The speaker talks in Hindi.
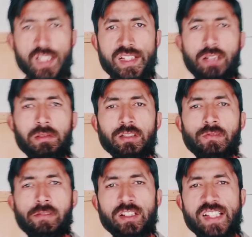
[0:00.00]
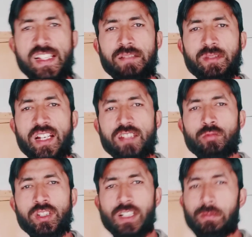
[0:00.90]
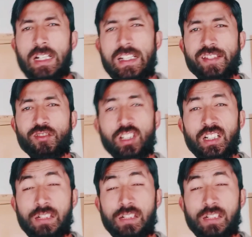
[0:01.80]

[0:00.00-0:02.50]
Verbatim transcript: असलम व्यूवर्स कैसे मजाज उम्मीद है कि आप खैरियत से होंगे